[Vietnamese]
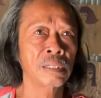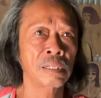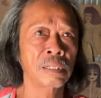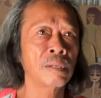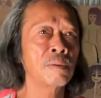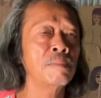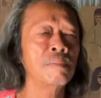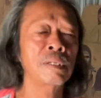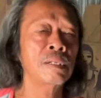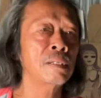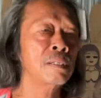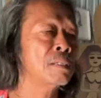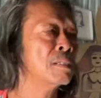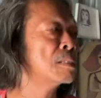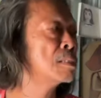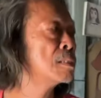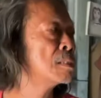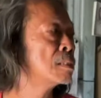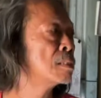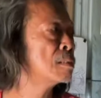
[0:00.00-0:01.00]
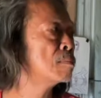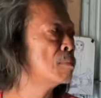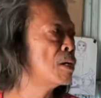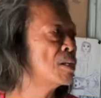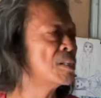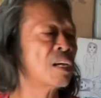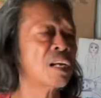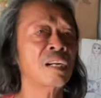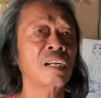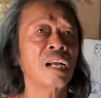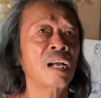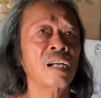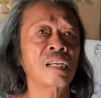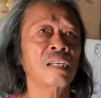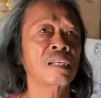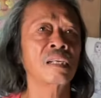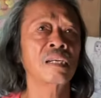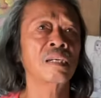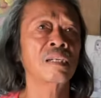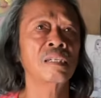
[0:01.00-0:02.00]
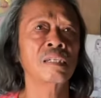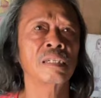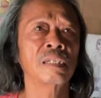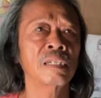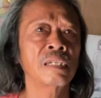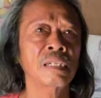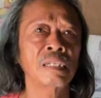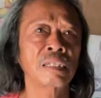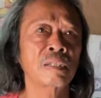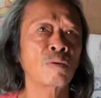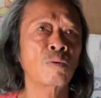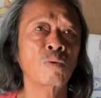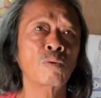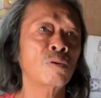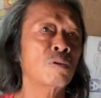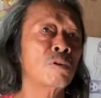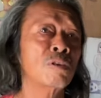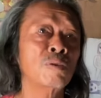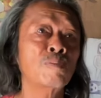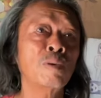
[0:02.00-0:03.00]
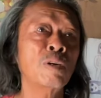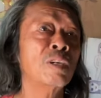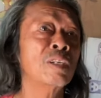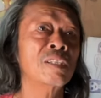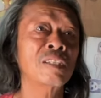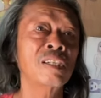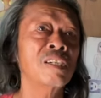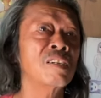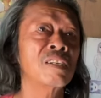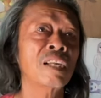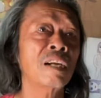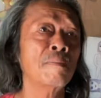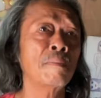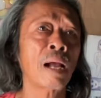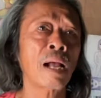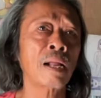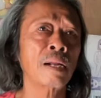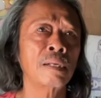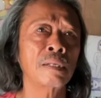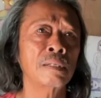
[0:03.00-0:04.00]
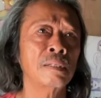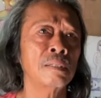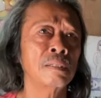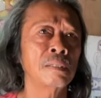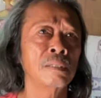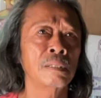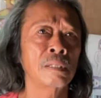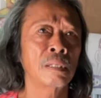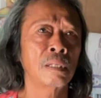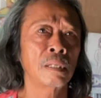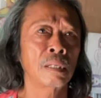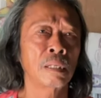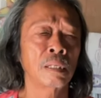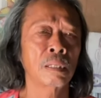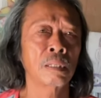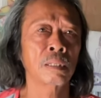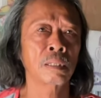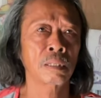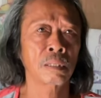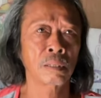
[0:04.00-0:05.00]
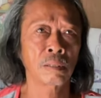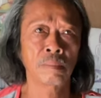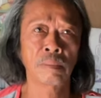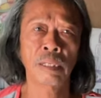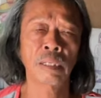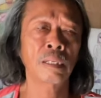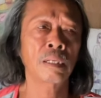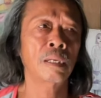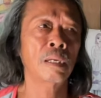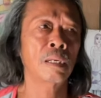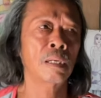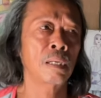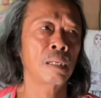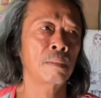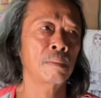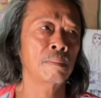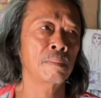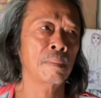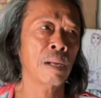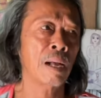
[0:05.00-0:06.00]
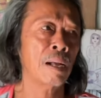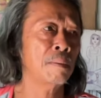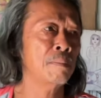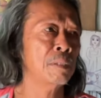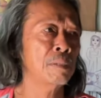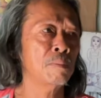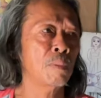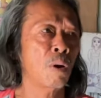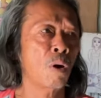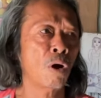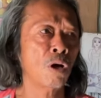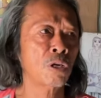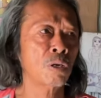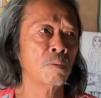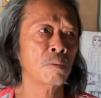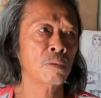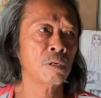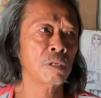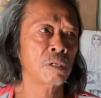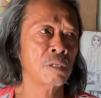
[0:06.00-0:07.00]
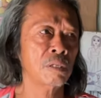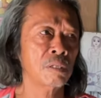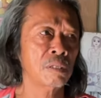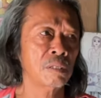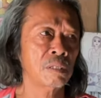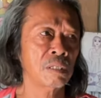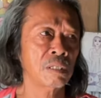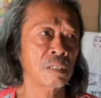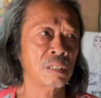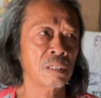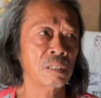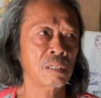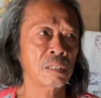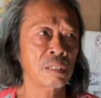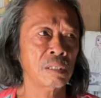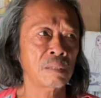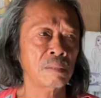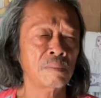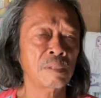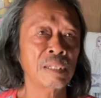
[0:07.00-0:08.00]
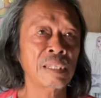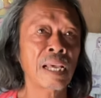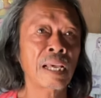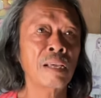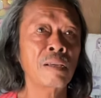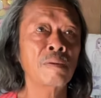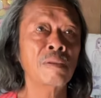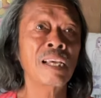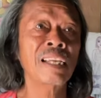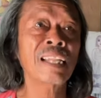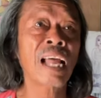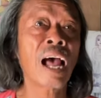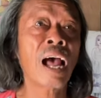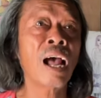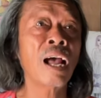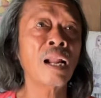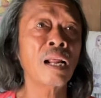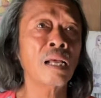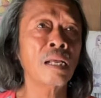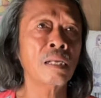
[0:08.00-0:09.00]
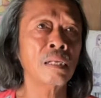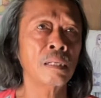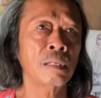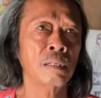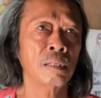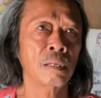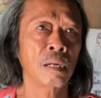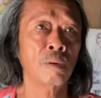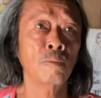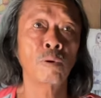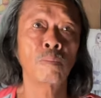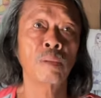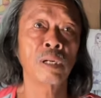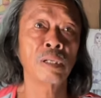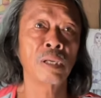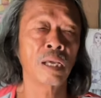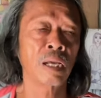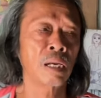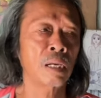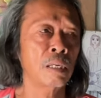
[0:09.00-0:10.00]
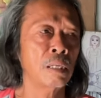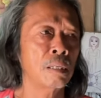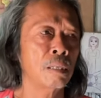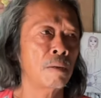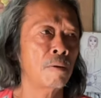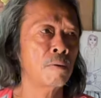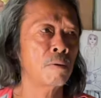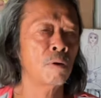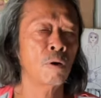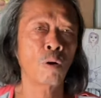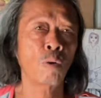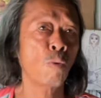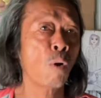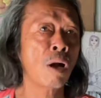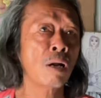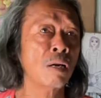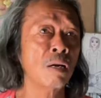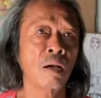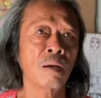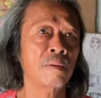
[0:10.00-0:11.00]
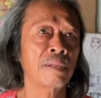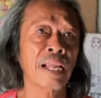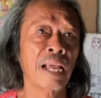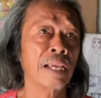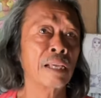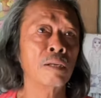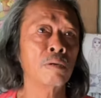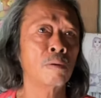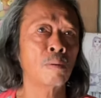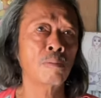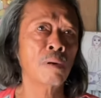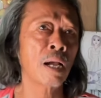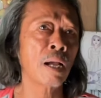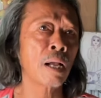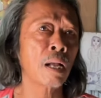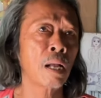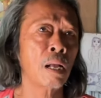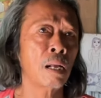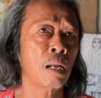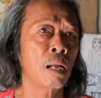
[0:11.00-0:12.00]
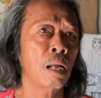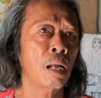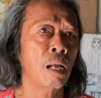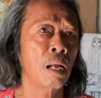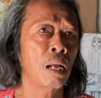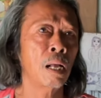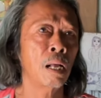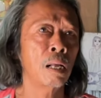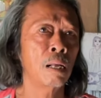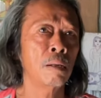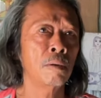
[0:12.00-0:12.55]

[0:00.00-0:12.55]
tôi mới mới sanh ra vậy đó rồi ờ, tôi mới chưa có thấy mặt nữa dạ rồi mới ờ, bả mới bỏ trong cái, cái giấy giấy tả đó dạ. ở ngoài bệnh viện đó. quấn lại thảy đúng gắt dạ.